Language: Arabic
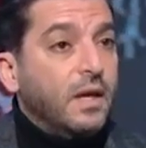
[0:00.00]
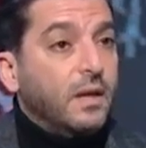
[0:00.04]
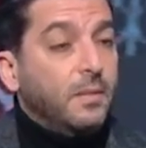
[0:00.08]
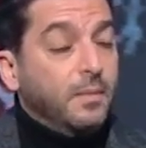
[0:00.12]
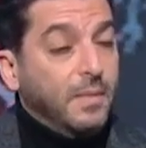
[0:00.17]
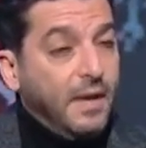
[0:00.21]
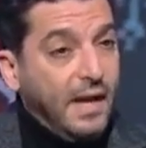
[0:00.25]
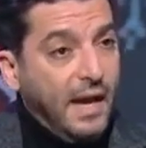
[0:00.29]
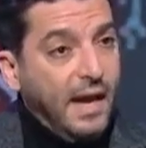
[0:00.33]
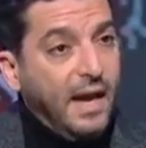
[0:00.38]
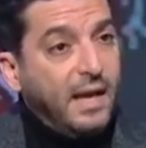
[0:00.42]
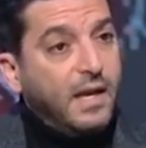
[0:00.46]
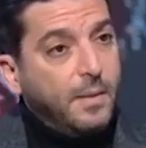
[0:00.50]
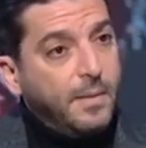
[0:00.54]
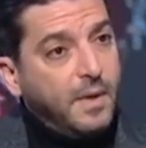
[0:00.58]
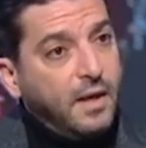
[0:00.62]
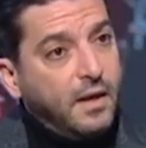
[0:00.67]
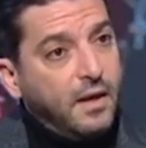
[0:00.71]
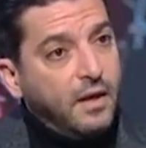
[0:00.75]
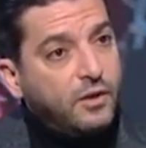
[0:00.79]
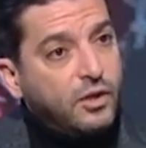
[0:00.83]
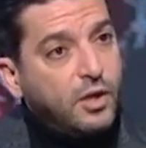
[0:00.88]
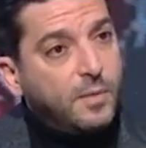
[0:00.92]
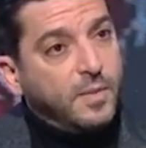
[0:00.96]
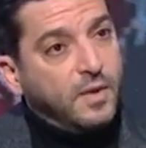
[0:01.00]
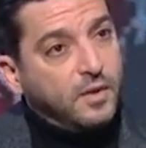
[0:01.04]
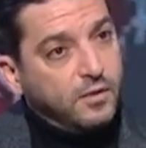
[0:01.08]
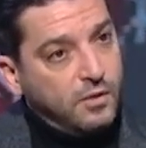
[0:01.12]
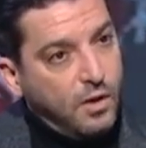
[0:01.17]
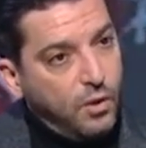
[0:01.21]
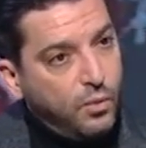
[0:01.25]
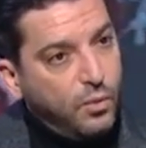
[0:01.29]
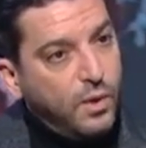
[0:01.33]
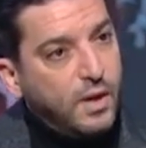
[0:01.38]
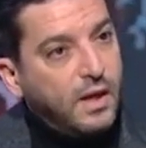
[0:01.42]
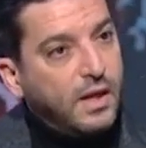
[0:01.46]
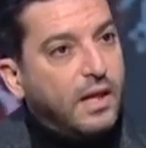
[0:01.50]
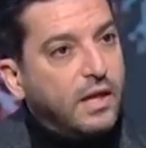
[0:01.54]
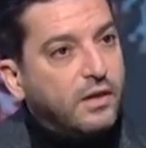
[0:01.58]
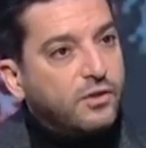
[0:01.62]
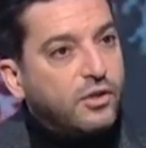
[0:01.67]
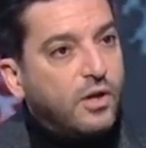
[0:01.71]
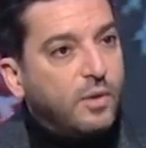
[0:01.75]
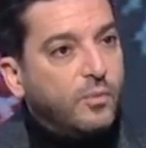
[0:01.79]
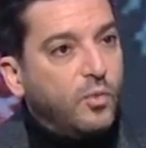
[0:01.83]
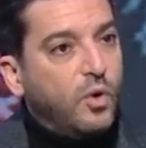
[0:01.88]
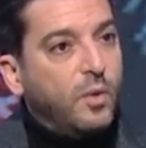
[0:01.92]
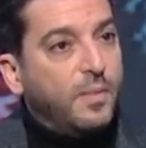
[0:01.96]
بعالم الخشب تطور
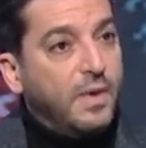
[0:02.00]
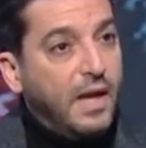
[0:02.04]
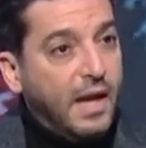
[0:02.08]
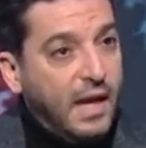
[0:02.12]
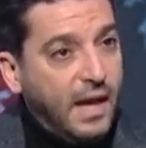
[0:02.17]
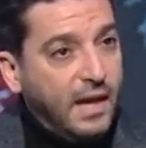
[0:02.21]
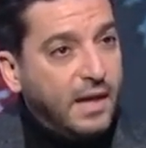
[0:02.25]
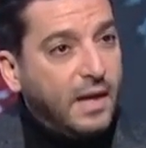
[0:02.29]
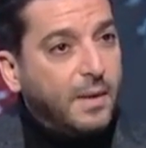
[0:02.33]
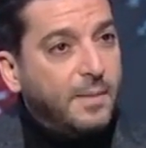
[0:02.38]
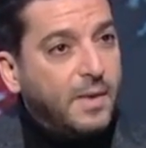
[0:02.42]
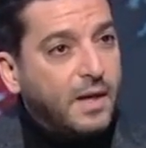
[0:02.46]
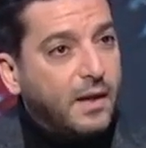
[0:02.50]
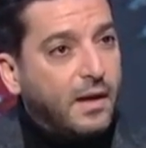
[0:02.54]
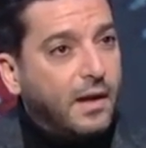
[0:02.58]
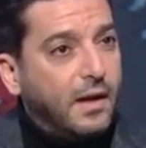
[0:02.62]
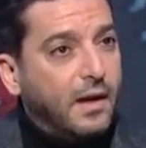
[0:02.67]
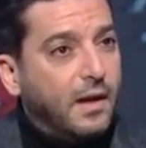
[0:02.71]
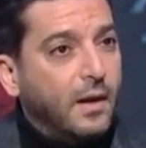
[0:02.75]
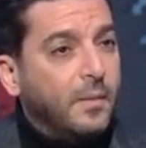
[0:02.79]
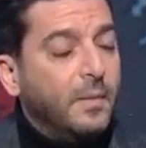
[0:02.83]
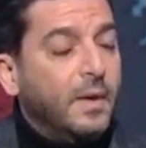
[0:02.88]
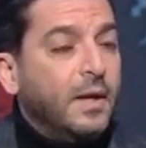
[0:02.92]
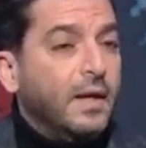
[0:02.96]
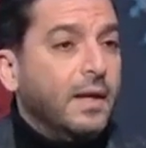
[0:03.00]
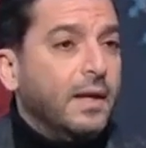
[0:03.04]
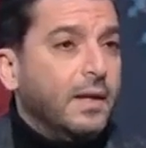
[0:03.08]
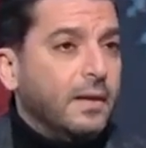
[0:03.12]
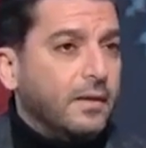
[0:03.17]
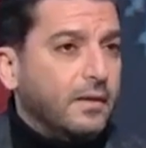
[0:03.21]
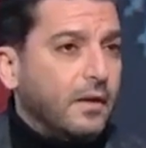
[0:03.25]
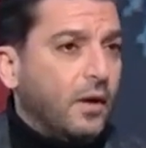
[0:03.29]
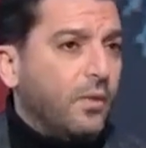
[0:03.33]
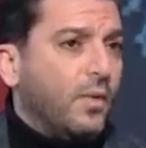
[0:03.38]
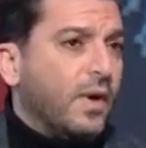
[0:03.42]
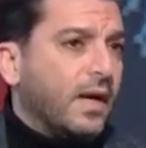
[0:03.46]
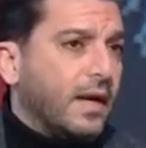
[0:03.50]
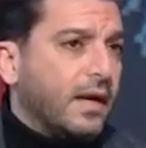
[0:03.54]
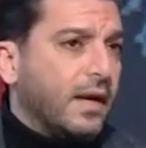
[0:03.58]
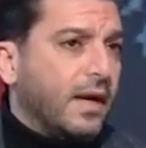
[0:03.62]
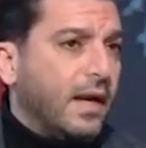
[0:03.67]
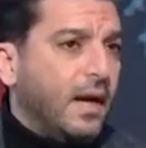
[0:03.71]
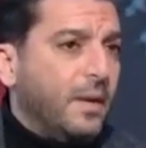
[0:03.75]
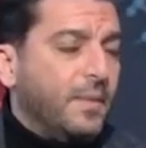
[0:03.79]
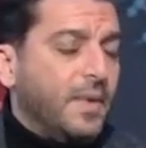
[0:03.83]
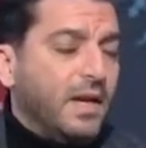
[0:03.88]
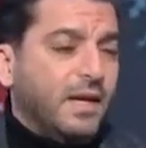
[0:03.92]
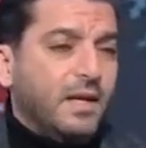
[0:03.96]
الخشب وبعالم الرخام تطور
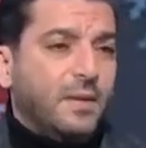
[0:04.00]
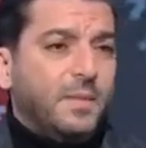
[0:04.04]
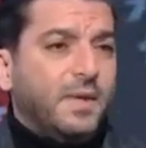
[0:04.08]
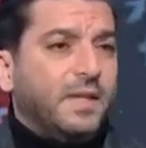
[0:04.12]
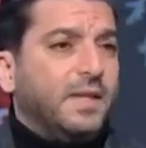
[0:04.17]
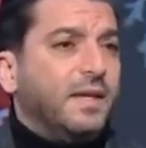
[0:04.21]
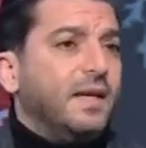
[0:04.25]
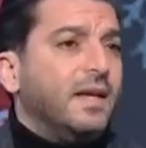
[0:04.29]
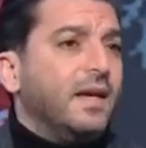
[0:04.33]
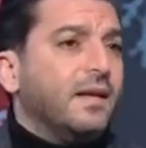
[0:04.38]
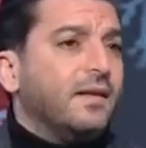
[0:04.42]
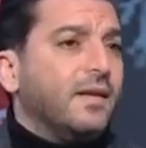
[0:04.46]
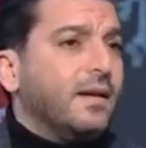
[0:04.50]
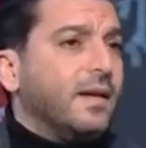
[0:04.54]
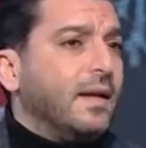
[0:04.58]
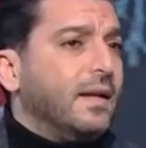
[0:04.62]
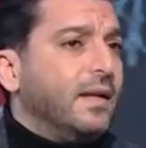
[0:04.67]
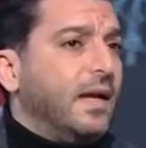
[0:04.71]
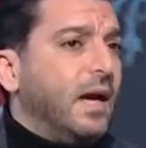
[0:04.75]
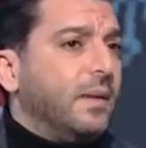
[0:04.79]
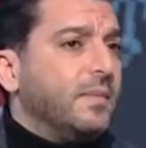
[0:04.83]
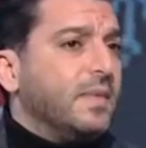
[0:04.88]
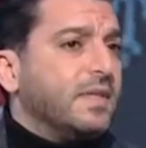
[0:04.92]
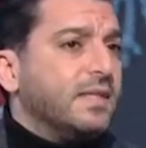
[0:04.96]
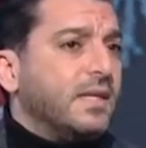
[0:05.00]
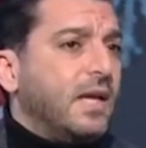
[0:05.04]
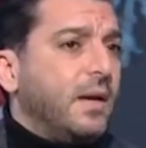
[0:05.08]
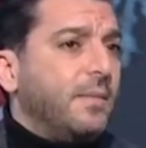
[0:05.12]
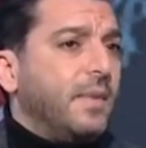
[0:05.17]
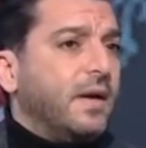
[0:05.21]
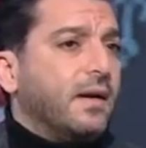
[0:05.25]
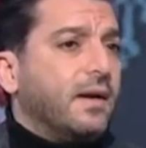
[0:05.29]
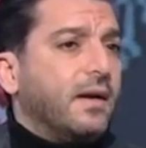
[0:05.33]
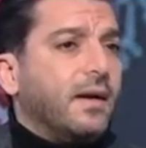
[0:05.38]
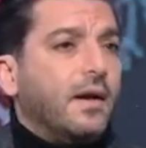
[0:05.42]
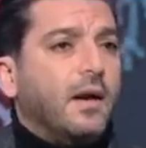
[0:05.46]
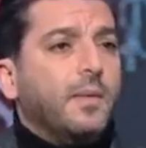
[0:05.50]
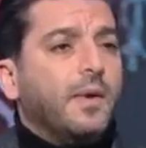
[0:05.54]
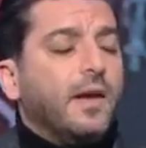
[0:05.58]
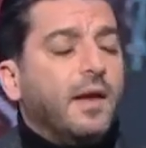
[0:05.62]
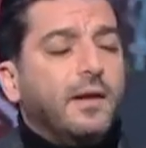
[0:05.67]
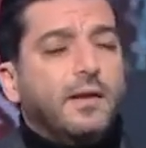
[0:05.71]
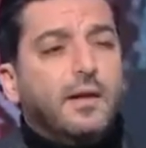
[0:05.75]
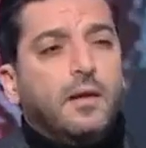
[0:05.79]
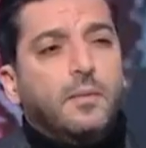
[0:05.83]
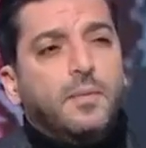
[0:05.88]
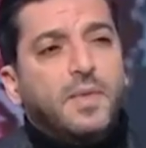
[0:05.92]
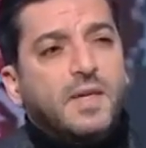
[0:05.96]
الخام يعني بداية كنا عم نستعمل كانت
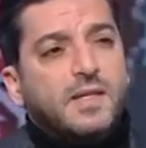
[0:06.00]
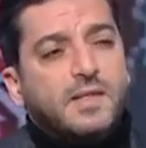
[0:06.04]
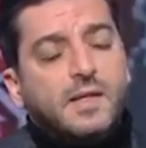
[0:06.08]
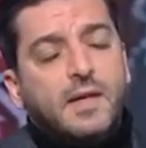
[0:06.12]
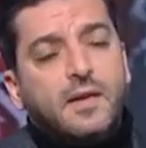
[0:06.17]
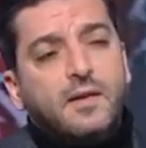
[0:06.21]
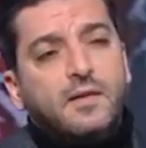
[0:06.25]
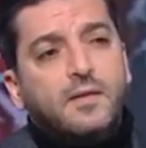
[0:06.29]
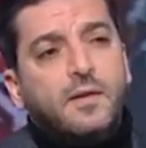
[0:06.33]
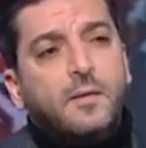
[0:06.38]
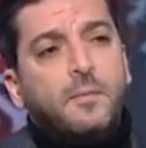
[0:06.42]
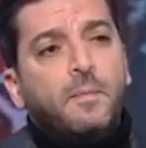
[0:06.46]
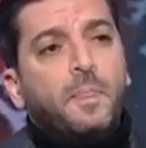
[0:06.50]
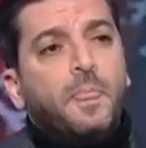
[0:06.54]
كتلبيسات